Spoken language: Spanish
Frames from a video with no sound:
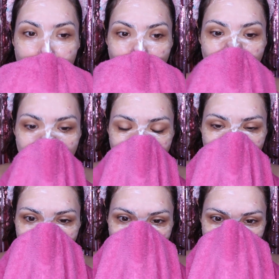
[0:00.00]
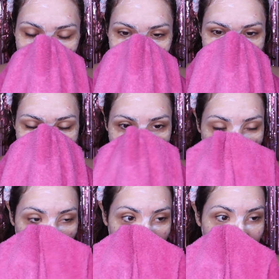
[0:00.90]
todo lo que nos haya
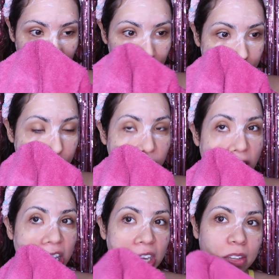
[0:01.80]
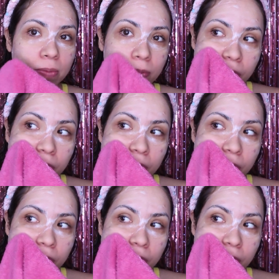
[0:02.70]
quedado de